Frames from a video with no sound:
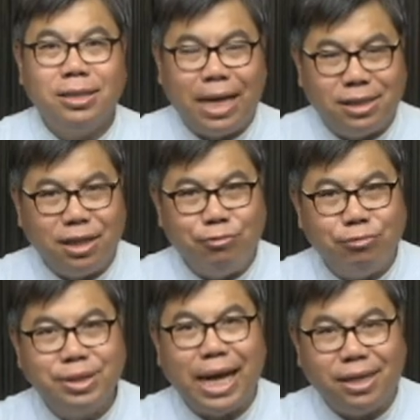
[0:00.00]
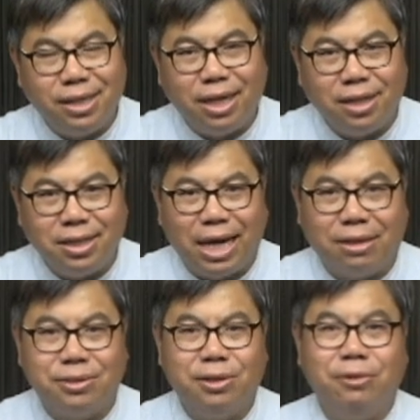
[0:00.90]
在地如在天的享
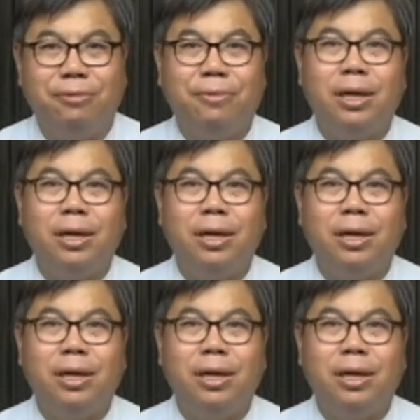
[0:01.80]
受，